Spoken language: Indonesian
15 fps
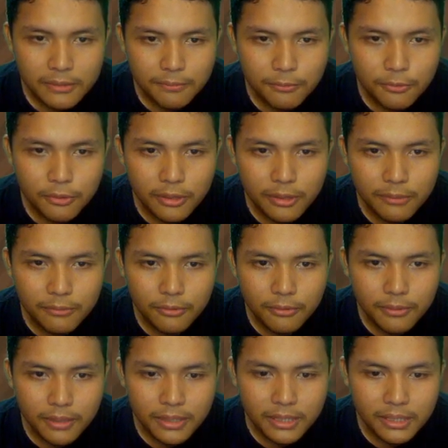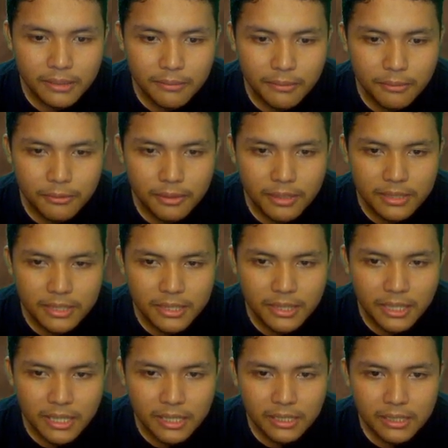ribu berarti kita memerlukan
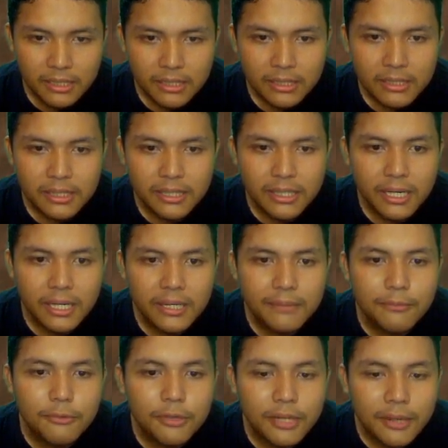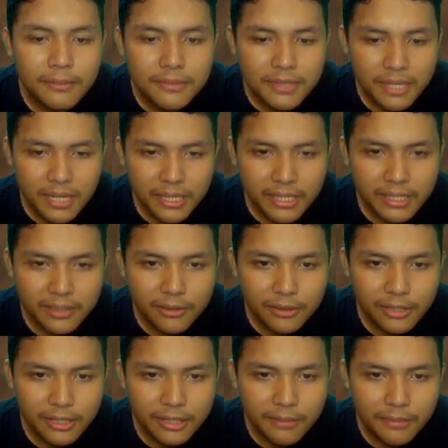sekitar 3000 games lagi kalau
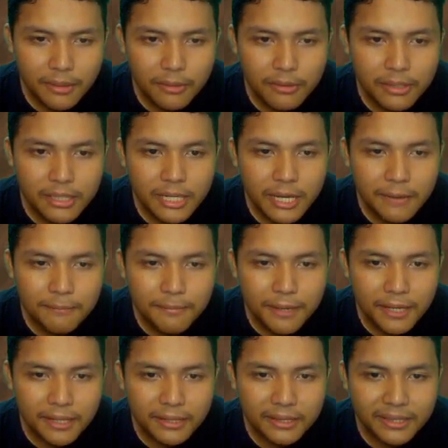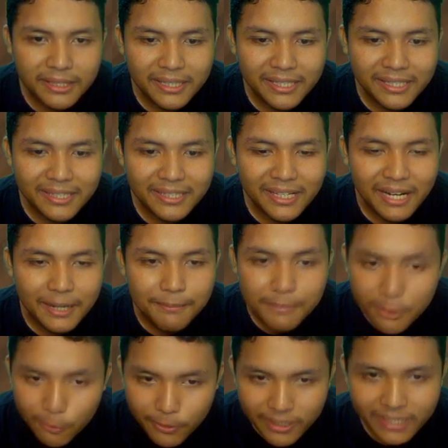kita mau mendapatkan Reaper
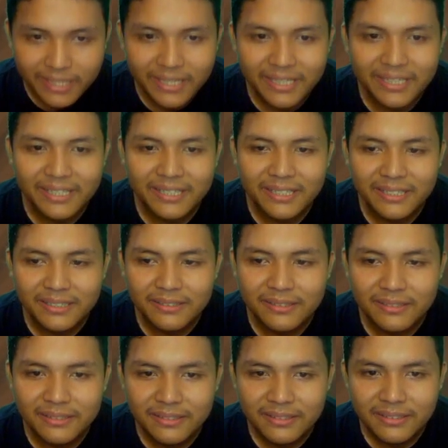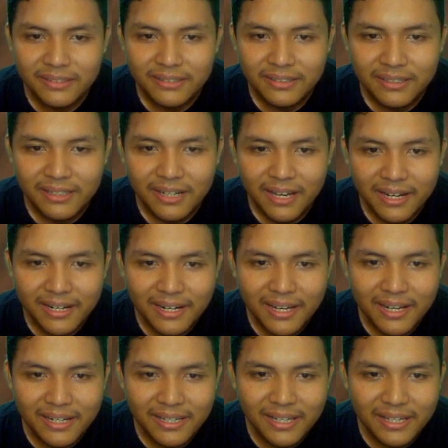Wing karena
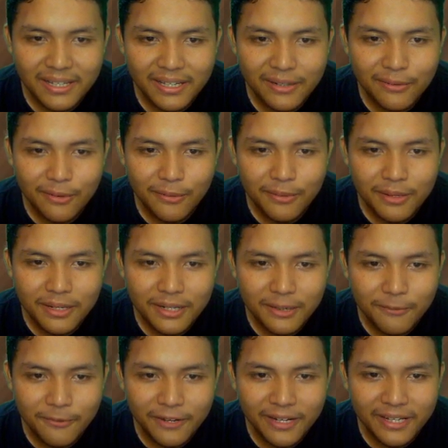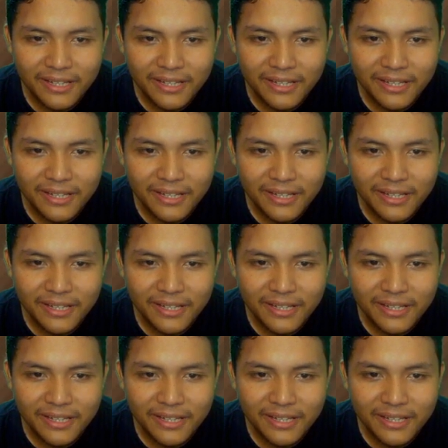harganya juga ya